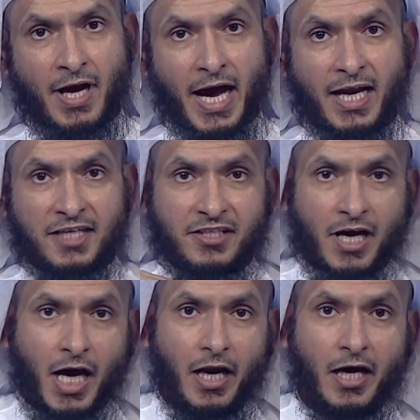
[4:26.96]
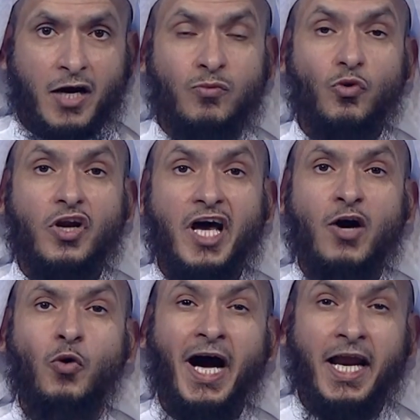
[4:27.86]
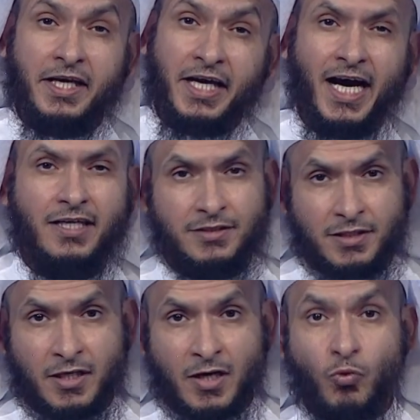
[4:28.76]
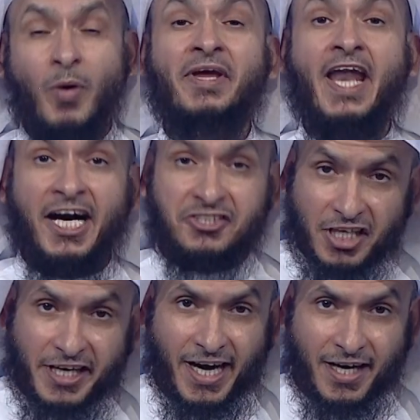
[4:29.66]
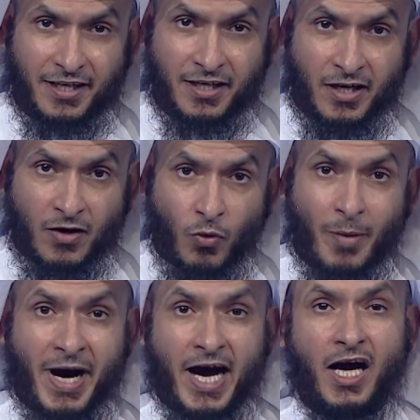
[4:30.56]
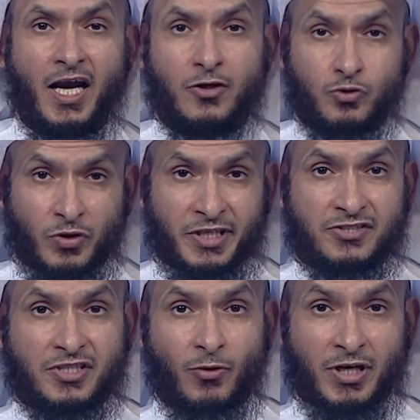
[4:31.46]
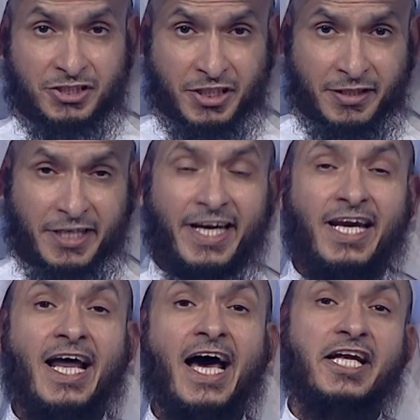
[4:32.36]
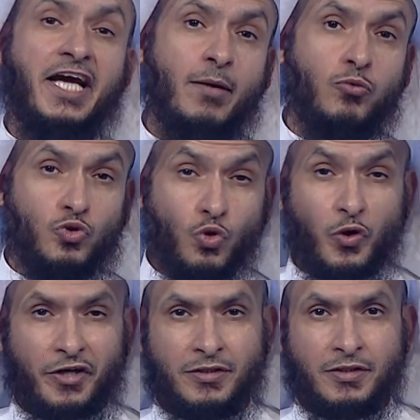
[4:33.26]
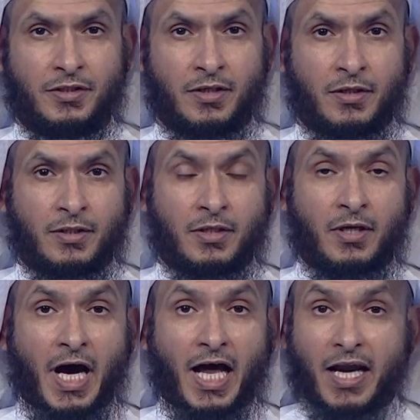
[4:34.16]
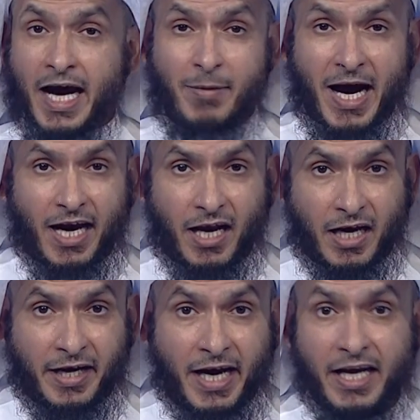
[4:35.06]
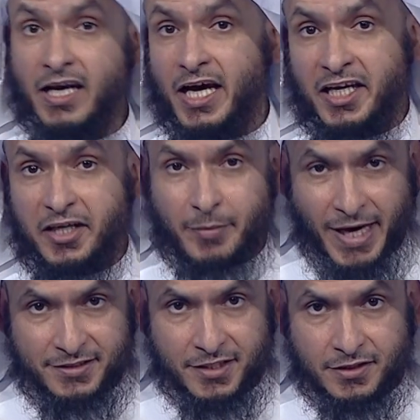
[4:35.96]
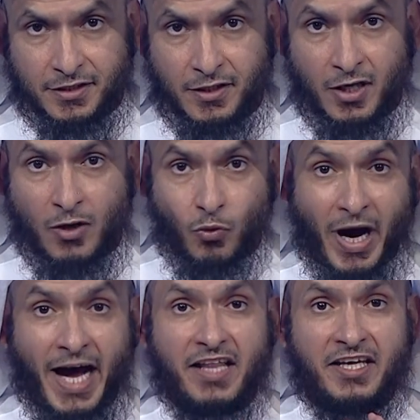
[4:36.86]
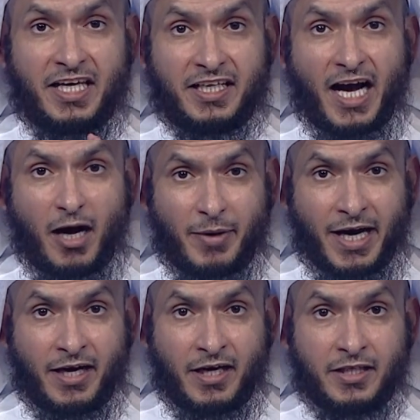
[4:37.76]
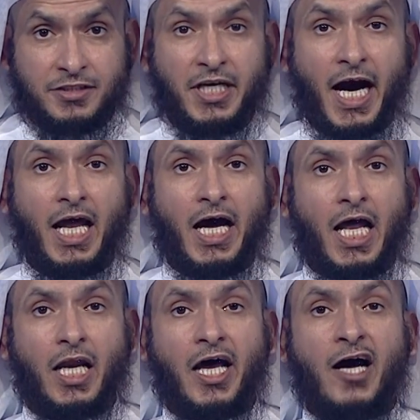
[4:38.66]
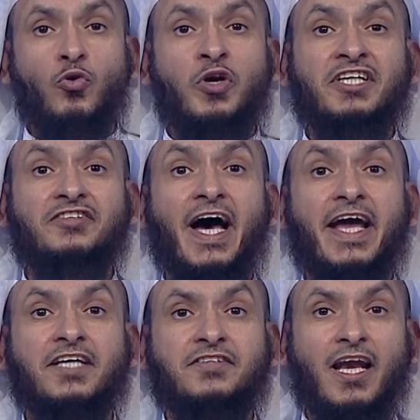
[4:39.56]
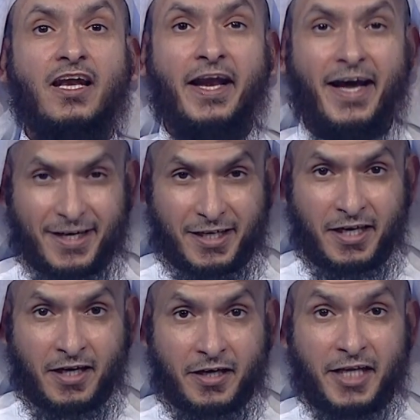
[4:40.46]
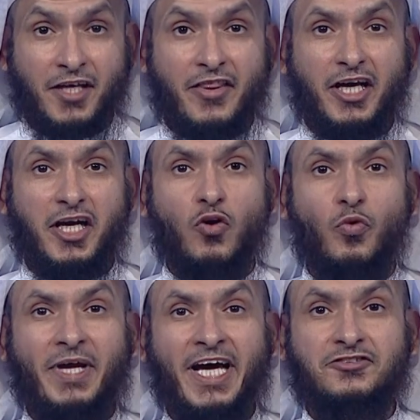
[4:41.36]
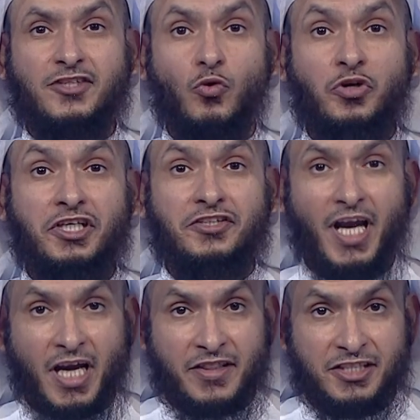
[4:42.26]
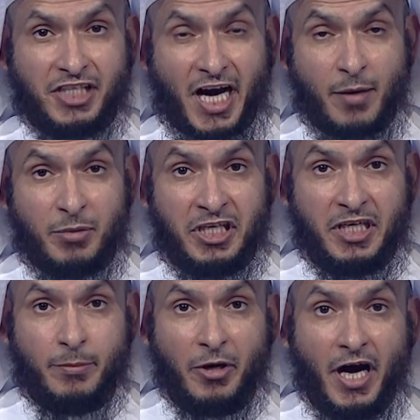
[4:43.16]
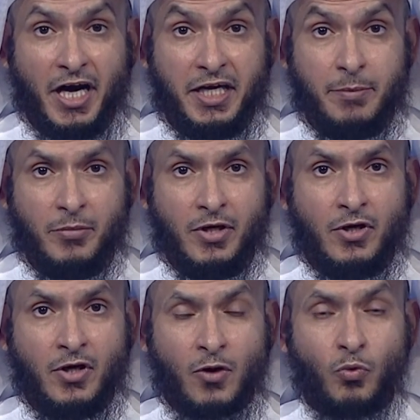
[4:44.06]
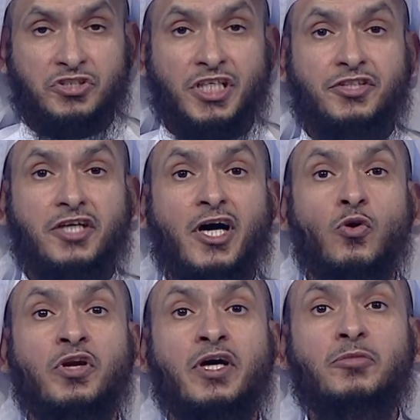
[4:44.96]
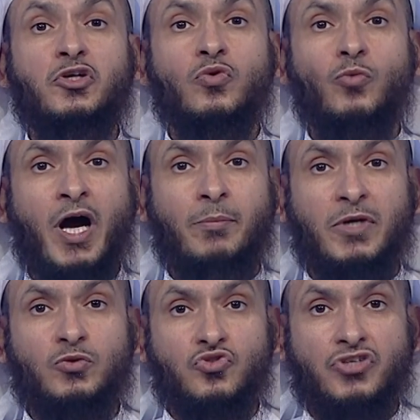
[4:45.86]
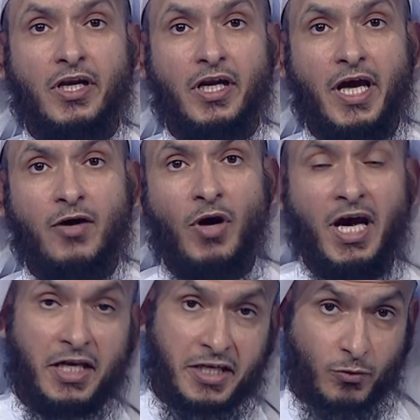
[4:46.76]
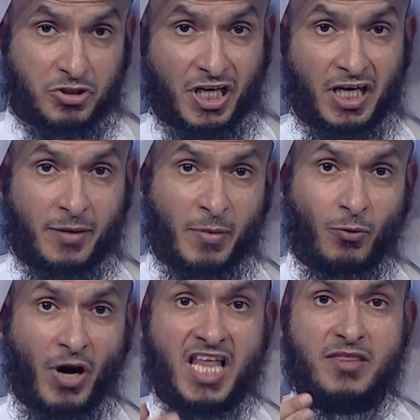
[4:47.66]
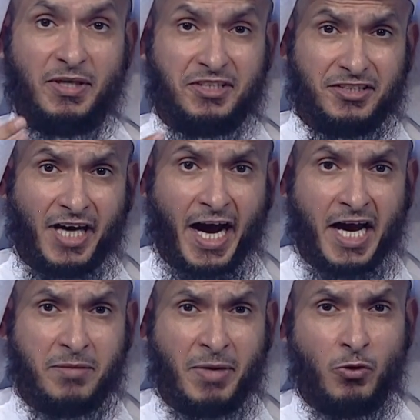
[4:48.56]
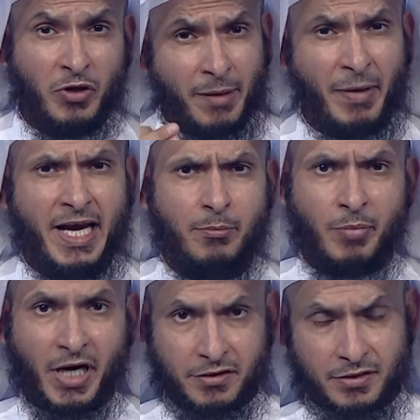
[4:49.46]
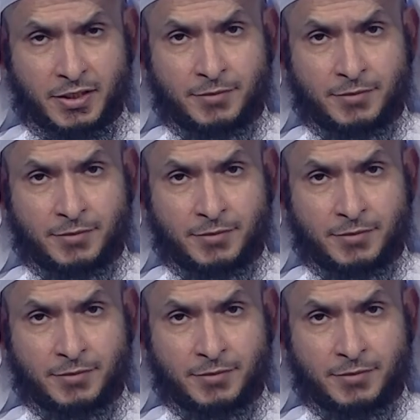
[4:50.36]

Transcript: التي خلقهم الله عليها ومن اجلها وما خلقت الانس والجن الا ليعبدون الله ما خلقنا الا لعبادته وهذه الكعبه جعلها الله هدايه لنا نتذكر بها التوحيد الذي جاء به ابراهيم وجدده النبي محمد صلى الله عليه وسلم واثبت دعائمه كما ينبغي